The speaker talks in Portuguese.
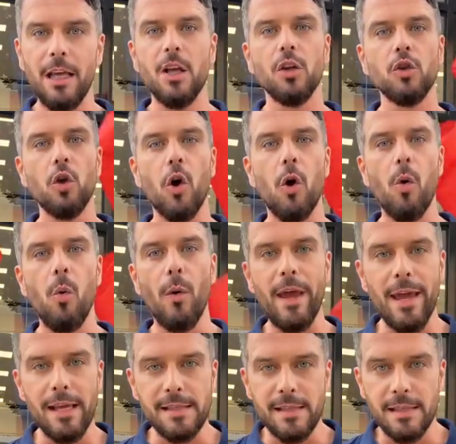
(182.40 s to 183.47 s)
aí no
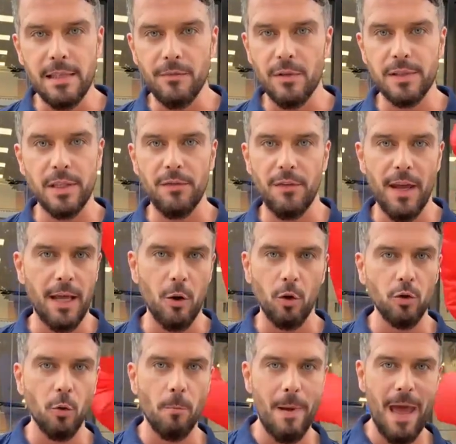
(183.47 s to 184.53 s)
Waze, se você
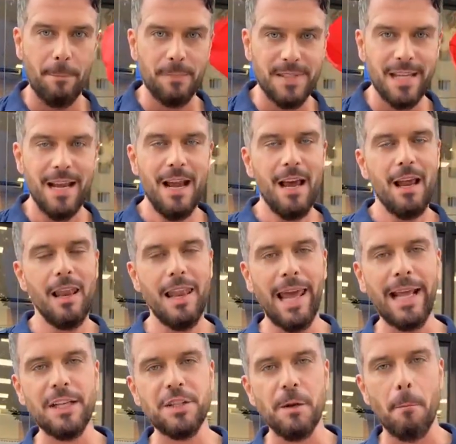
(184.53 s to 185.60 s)
vier, ou no Maps,
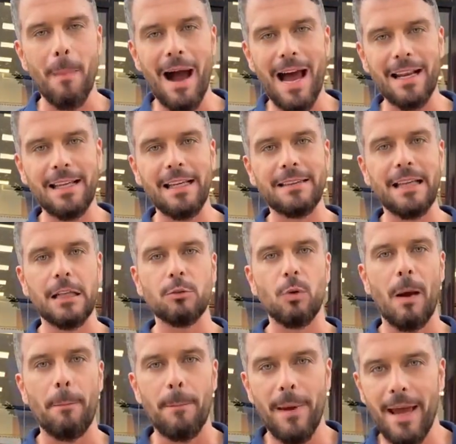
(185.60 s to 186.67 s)
Landmark
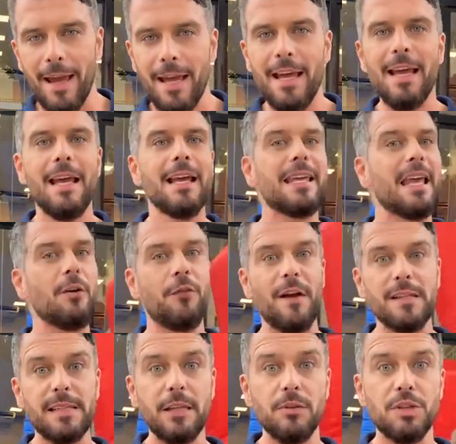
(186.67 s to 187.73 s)
Tatuapé, que é
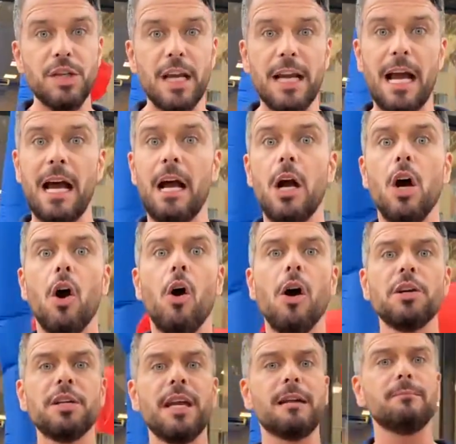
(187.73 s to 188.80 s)
facinho de chegar.
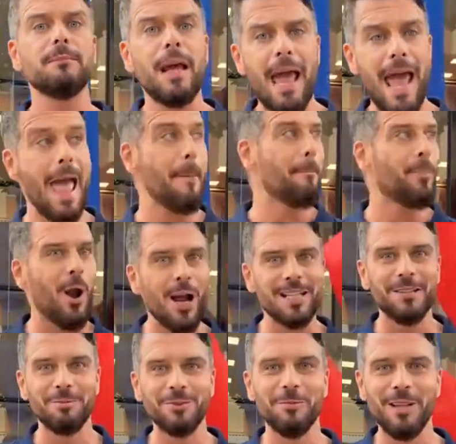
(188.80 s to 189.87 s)
Hoje é
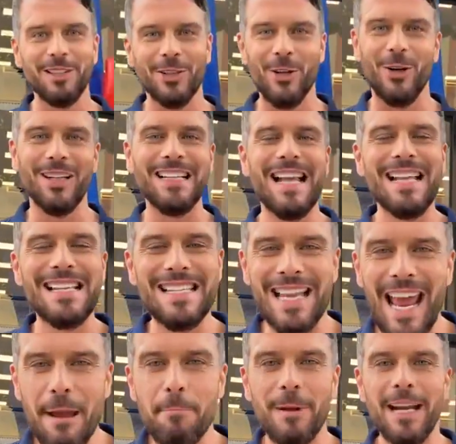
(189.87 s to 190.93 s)
próximo do metrô?
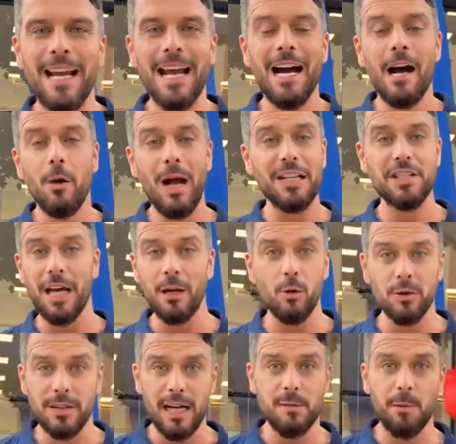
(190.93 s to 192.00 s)
Sempre. A
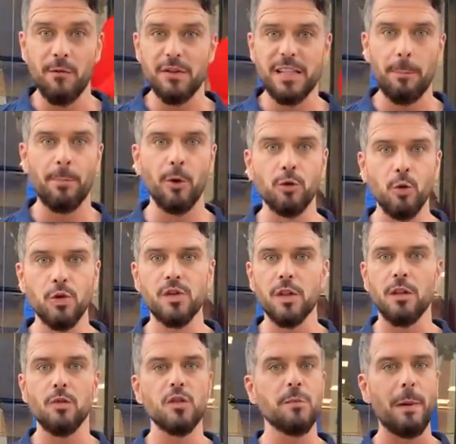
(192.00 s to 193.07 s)
Diálogo traz para você
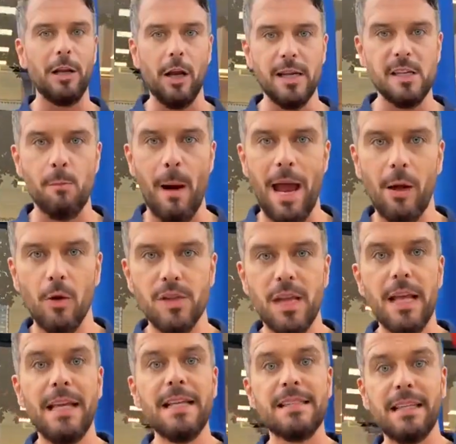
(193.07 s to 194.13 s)
produtos nos melhores
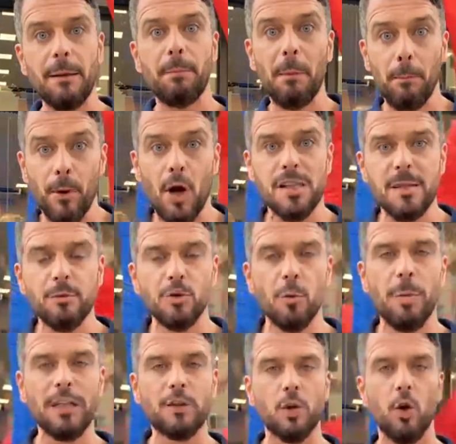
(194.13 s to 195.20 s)
bairros e sempre
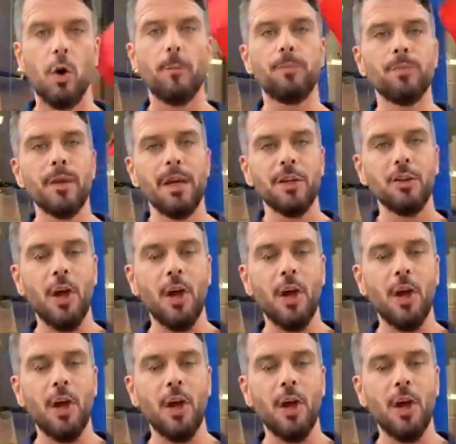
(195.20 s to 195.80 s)
próximo do metrô.